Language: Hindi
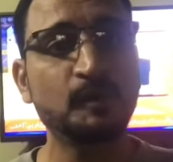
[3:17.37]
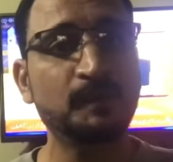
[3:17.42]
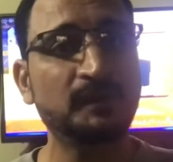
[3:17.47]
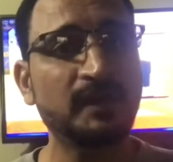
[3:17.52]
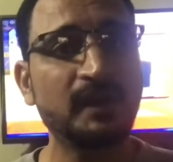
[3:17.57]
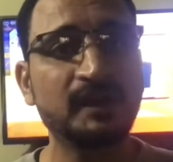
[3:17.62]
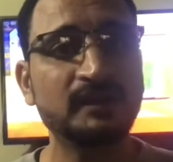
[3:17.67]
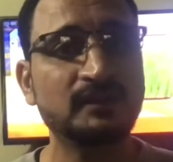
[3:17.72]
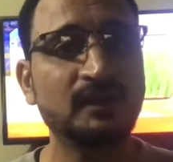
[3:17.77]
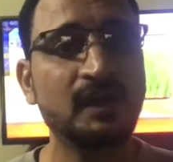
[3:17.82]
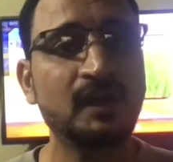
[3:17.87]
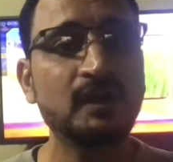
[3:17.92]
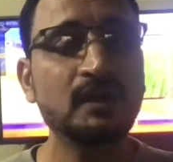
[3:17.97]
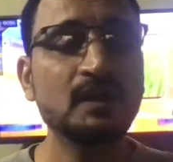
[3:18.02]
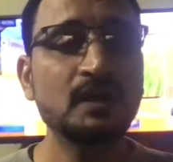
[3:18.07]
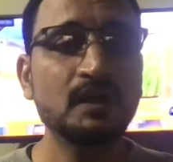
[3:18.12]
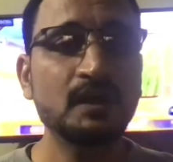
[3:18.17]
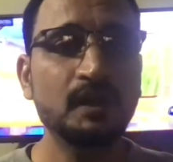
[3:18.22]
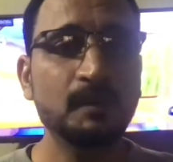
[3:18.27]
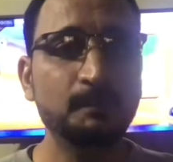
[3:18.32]
पता है कितना
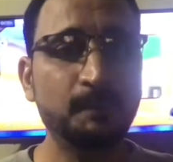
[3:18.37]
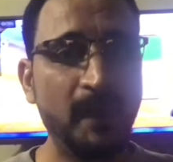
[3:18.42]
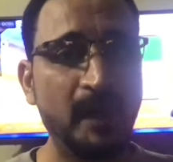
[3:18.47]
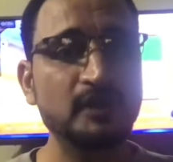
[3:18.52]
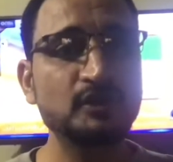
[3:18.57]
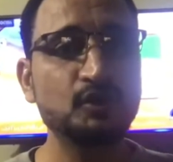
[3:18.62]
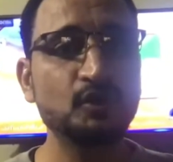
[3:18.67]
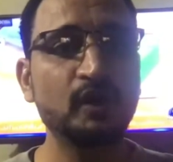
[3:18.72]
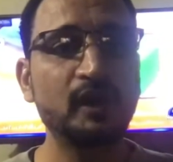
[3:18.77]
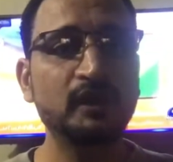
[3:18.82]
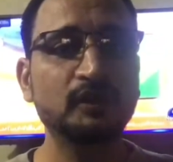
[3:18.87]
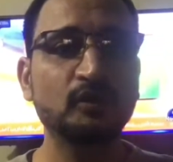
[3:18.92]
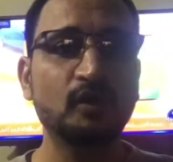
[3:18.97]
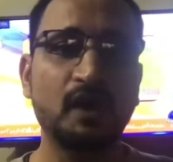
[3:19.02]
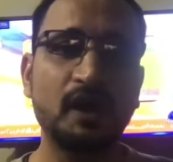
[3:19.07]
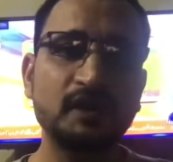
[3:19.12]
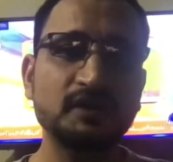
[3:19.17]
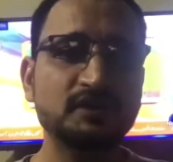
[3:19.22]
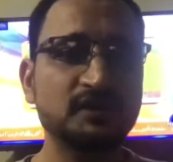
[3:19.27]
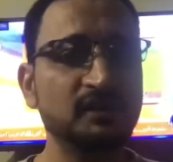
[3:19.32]
फैल चुका है तो
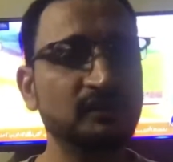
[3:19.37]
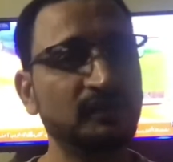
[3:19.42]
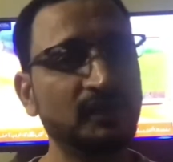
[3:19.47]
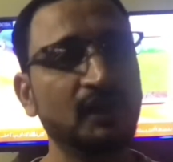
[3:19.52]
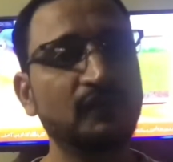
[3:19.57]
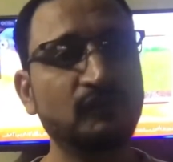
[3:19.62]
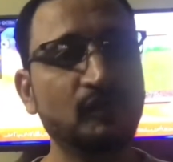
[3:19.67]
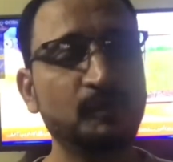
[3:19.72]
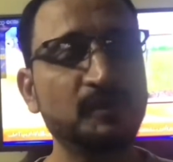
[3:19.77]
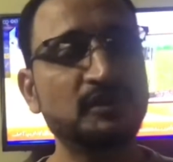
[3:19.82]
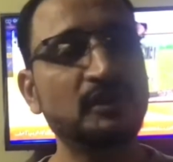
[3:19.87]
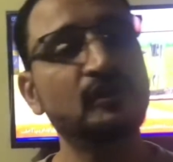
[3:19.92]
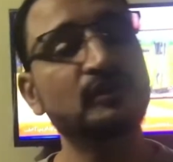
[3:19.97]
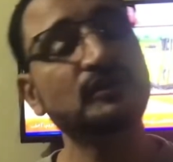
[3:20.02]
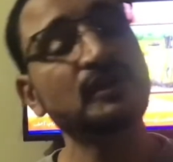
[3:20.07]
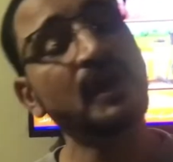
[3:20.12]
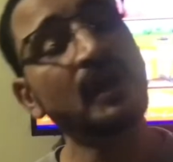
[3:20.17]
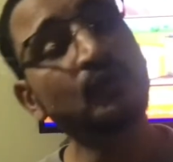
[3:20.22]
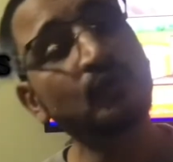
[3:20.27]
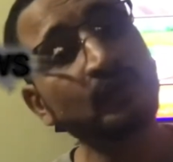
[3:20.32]
हर चीज़ की इंफॉर्मेशन होती
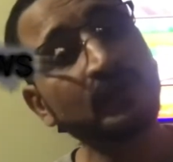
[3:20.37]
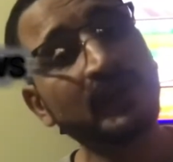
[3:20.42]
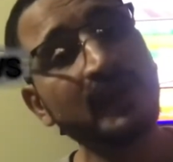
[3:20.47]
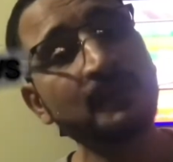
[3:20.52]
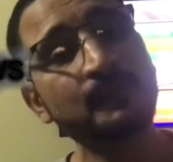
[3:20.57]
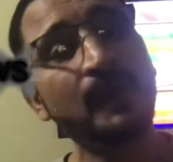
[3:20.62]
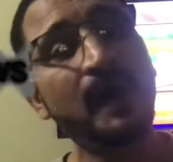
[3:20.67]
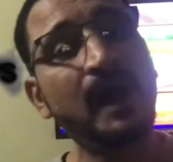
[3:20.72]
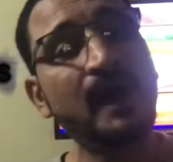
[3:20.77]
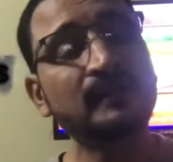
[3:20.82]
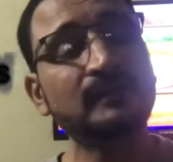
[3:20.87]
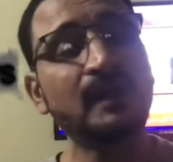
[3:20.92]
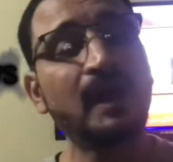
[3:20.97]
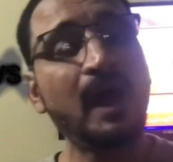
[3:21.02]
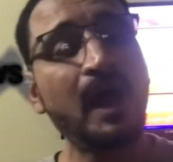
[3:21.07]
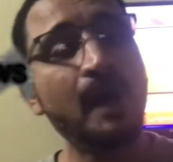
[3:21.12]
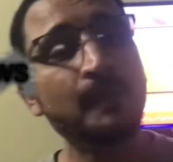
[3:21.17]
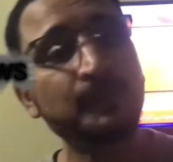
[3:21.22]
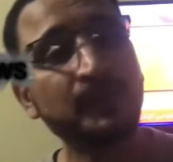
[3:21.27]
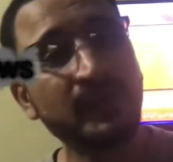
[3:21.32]
है उनके पास
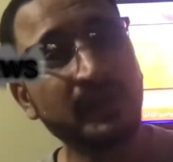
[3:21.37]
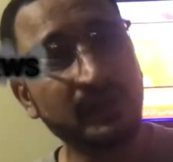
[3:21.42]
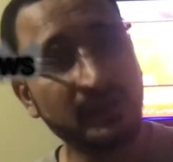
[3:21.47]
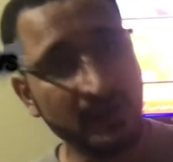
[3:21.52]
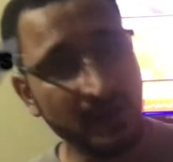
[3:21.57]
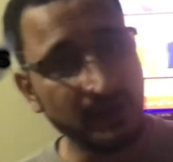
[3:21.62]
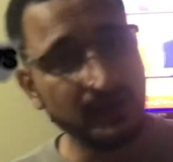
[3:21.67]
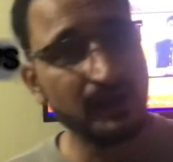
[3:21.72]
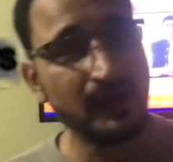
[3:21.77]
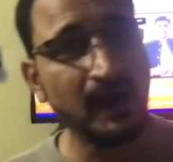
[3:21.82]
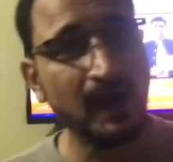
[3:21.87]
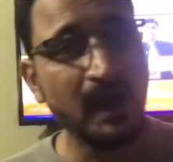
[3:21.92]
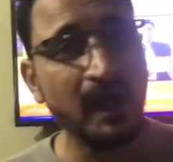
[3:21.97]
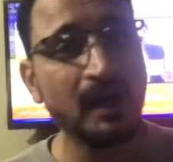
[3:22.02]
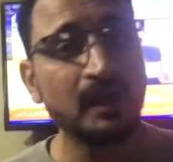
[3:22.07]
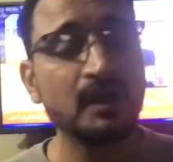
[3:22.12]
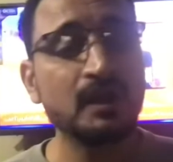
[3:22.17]
आपके घर का